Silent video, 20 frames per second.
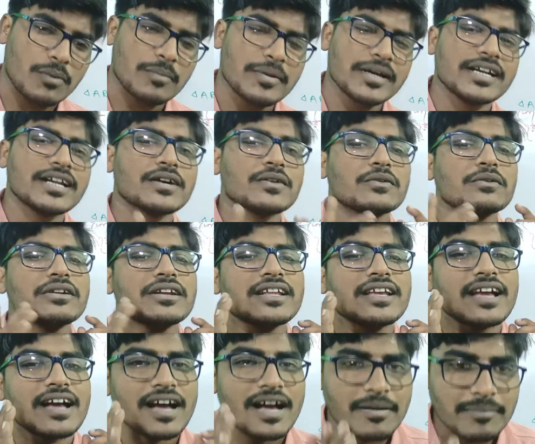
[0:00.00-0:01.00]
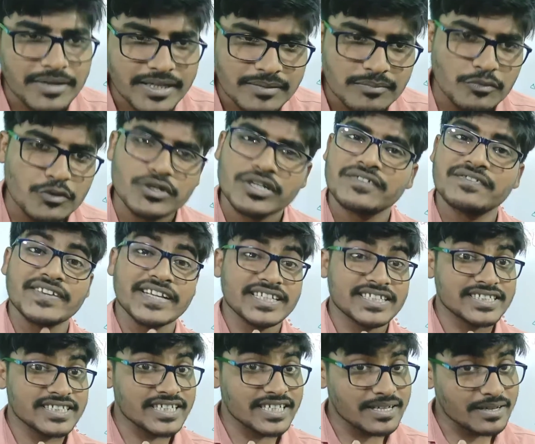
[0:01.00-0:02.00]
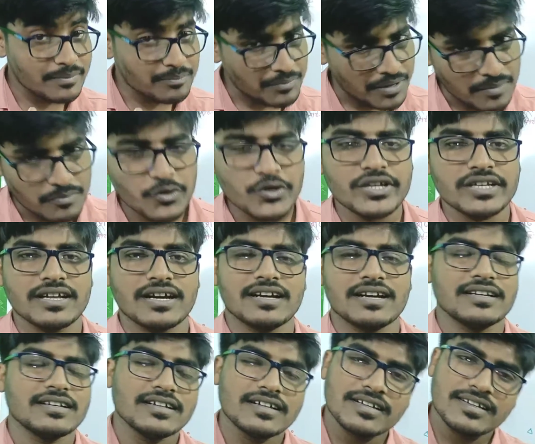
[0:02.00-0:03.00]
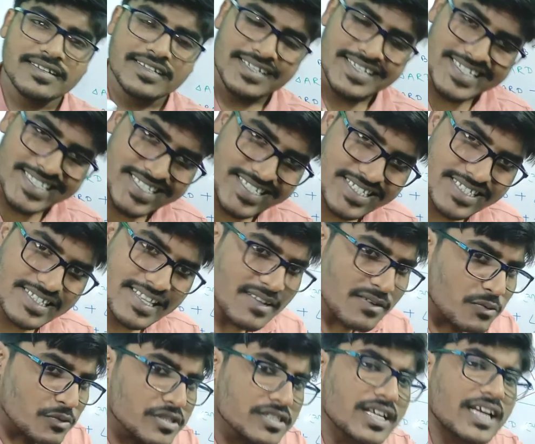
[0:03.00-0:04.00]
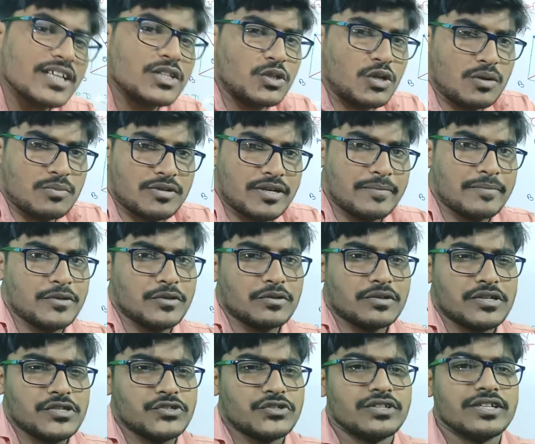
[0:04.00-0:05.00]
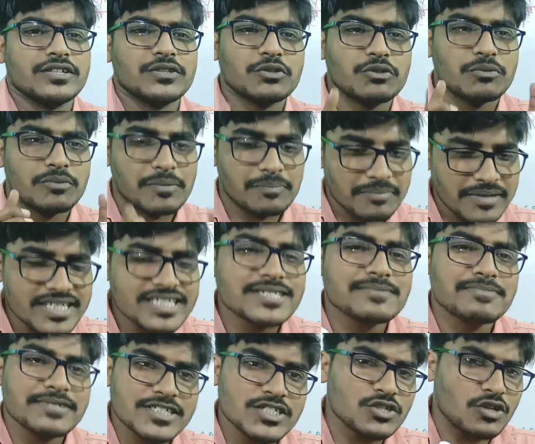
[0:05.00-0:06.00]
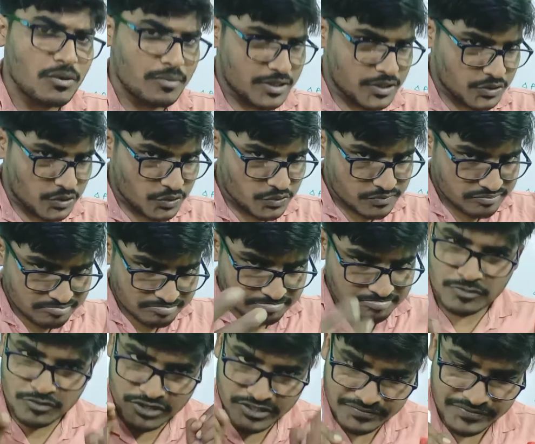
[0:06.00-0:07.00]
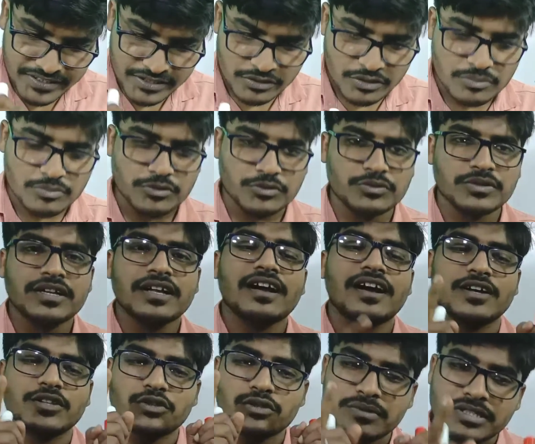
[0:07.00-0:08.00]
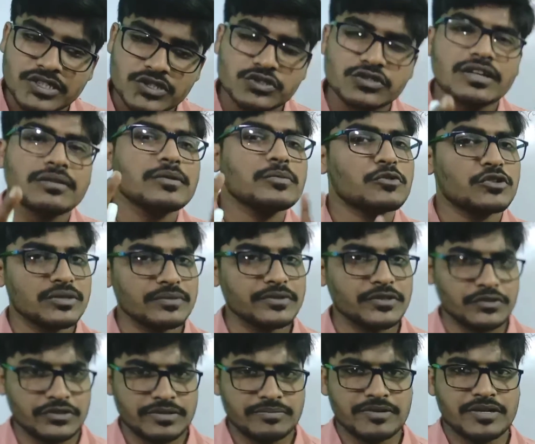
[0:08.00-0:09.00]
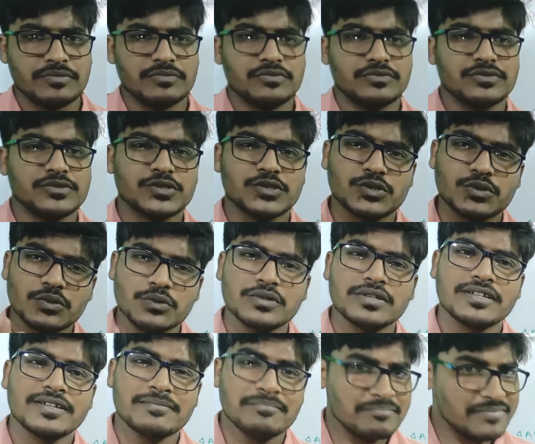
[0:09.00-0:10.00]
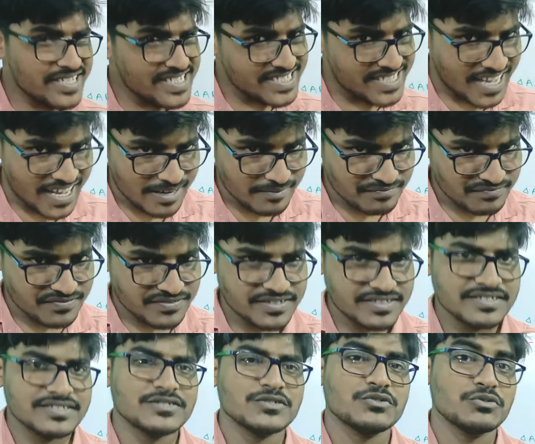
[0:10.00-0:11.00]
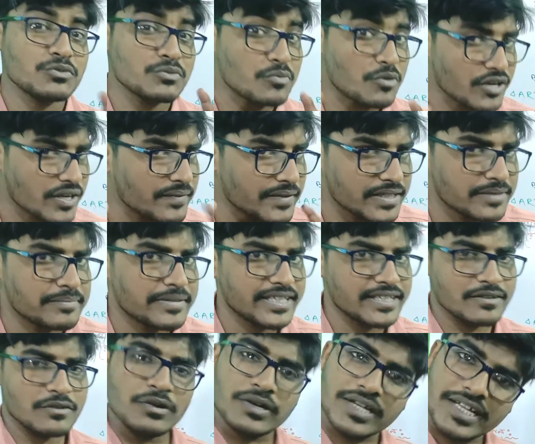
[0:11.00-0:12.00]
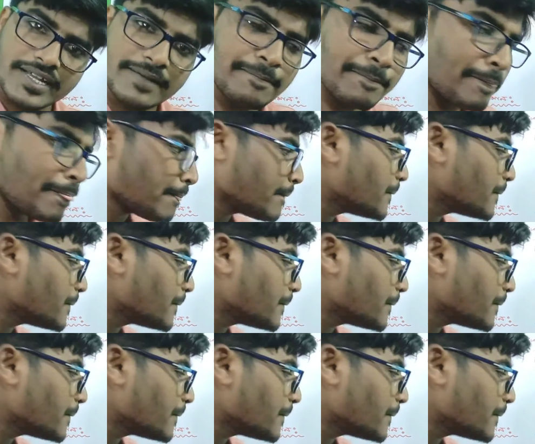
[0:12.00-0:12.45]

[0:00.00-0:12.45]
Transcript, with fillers: কমেন্ট না করলে আমি মোটিভেশন পাবোই না উৎসাহিত হব না ভিডিও করার জন্য তোমরা প্লিজ প্লিজ কমেন্ট করো মোটিভেট হব আর তোমাদের জন্য আমি মোটিভেট হতে পারবো সো প্লিজ হেল্প টু মোটিভেট মি ওকে